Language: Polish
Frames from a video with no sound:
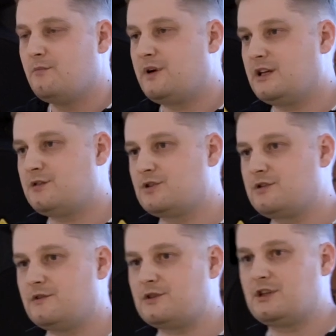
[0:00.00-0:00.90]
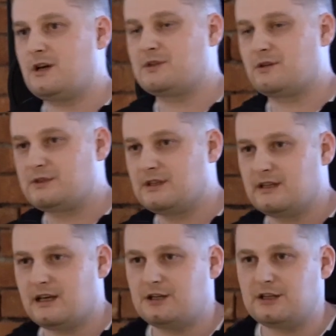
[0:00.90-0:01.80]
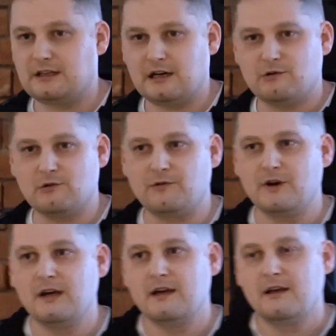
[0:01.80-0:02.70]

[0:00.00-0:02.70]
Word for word: badać możliwości absorpcyjne jakichś ataków,